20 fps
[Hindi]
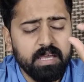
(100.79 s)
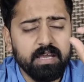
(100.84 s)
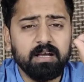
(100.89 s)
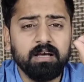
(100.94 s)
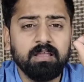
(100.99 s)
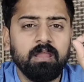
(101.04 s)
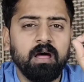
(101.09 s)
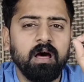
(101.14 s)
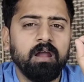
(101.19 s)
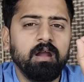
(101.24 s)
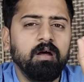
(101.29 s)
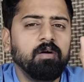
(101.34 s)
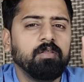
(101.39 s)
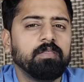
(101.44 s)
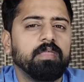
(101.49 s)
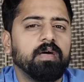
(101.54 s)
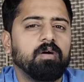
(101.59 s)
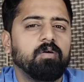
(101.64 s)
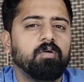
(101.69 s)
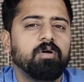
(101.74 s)
एक अदारा
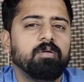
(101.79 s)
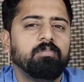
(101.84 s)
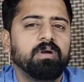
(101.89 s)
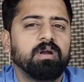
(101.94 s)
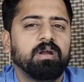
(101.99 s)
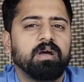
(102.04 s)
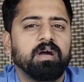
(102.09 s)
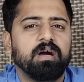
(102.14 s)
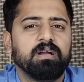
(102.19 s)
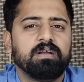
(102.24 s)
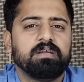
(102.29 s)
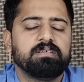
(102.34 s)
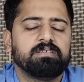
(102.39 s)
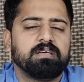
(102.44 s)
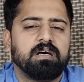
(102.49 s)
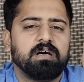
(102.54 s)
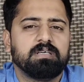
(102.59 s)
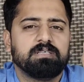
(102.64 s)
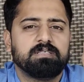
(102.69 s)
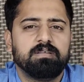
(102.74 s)
होता है गवर्नमेंट का
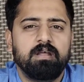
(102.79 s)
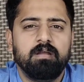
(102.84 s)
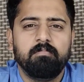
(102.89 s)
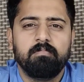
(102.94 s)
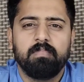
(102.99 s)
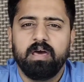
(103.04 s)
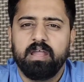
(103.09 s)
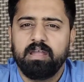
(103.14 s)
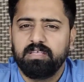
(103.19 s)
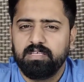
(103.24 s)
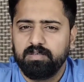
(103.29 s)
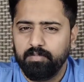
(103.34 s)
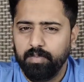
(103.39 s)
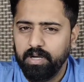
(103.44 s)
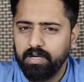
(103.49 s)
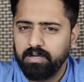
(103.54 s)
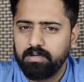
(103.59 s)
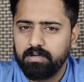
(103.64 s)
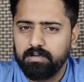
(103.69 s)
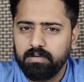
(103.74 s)
डिज़ास्टर
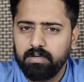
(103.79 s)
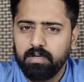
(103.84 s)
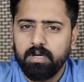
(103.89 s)
मैनेजमेंट